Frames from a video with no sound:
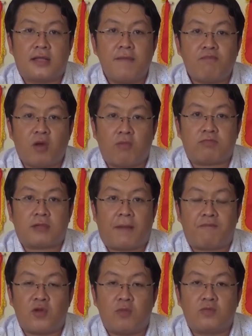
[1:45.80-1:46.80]
tiếp tục
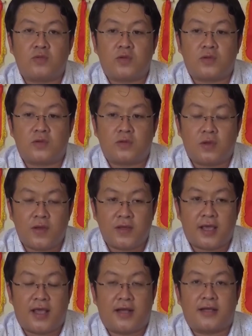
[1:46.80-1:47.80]
tập trung
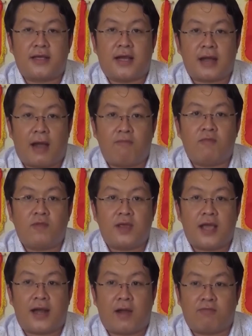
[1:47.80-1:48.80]
tuyên truyền vận động
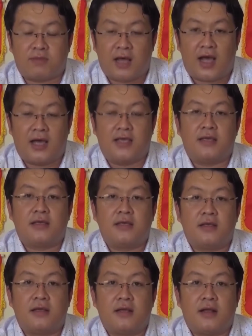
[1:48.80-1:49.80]
và đồng thời
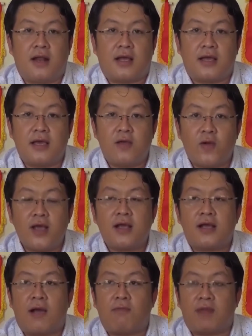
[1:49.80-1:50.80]
là kiên quyết
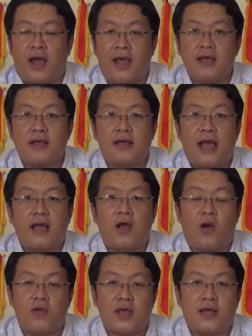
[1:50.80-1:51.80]
không để các
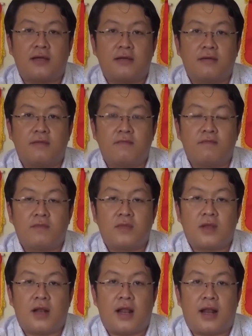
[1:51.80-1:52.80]
hộ dân
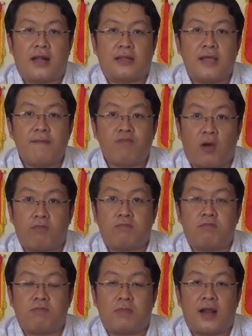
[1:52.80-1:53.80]
là là tiếp tục
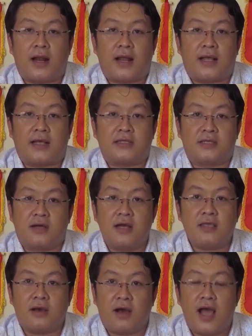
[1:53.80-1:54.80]
là là
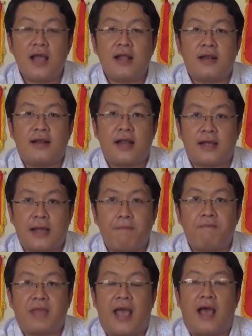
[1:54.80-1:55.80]
sửa chữa nâng cấp
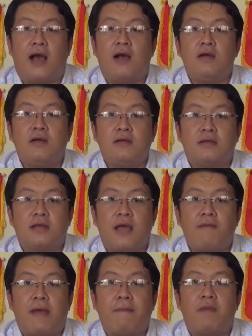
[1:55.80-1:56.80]
nhà ở
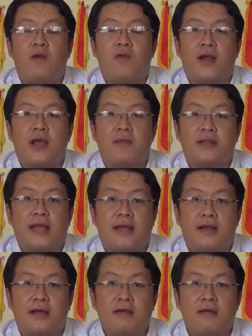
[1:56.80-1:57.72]
trái phép ở ngoài đê biển Tây